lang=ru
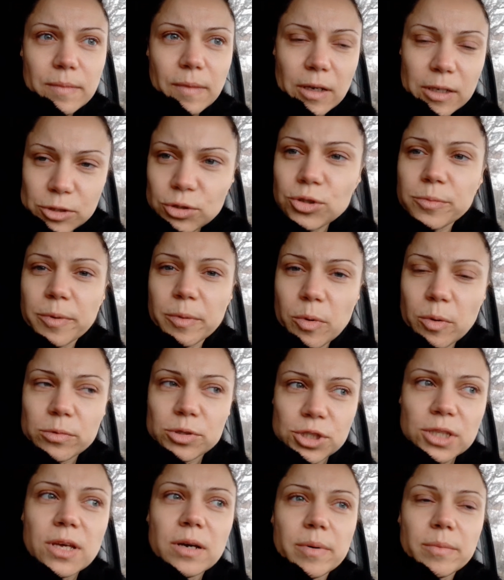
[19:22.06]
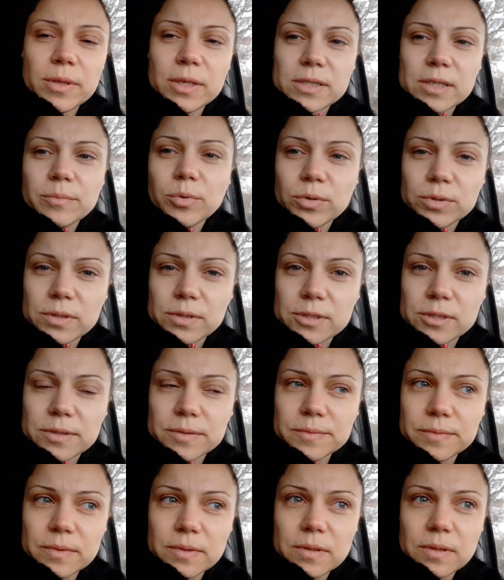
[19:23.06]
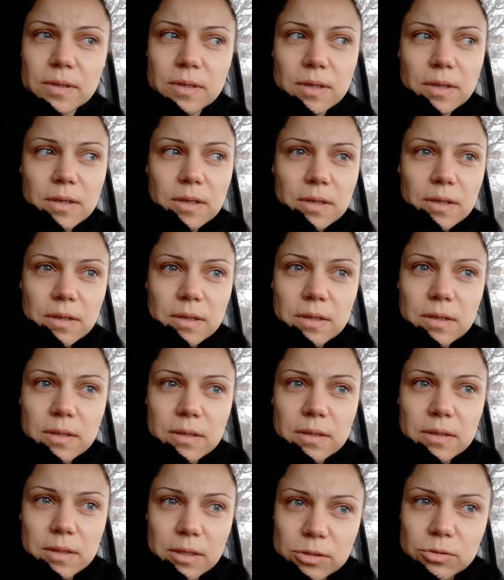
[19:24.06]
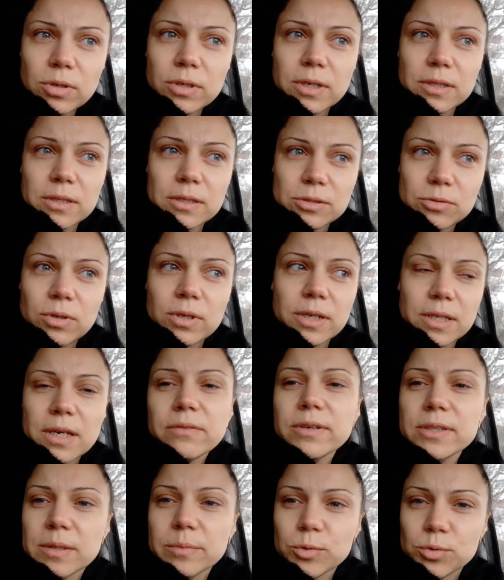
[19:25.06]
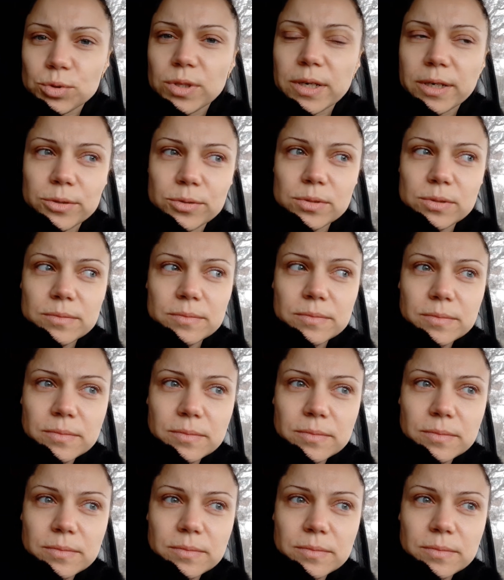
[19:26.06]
Хочу, чтобы мой мужчина обо мне заботился. Настолько, насколько я в этом нуждаюсь.